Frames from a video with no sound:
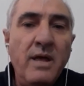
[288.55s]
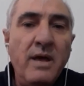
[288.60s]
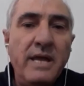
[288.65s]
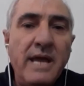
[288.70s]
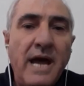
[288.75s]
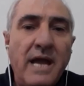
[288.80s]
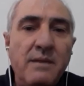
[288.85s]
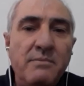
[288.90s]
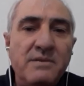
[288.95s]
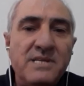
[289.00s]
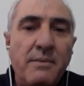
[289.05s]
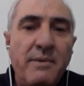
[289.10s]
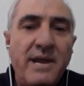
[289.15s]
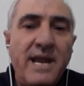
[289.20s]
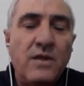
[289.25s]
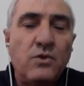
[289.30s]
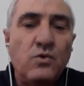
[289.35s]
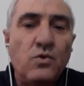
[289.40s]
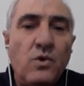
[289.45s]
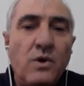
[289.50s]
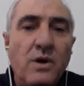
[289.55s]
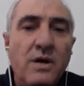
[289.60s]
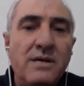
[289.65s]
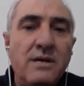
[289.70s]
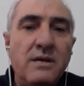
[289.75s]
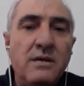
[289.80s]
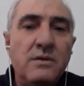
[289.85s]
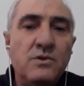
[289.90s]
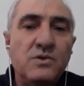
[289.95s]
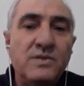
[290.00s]
يعني بزماناته
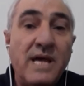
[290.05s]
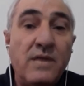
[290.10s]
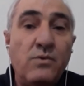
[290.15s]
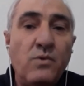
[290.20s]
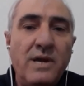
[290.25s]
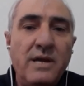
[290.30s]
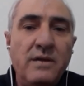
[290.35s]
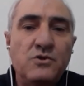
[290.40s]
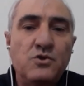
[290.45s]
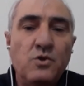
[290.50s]
الاستاذ وليد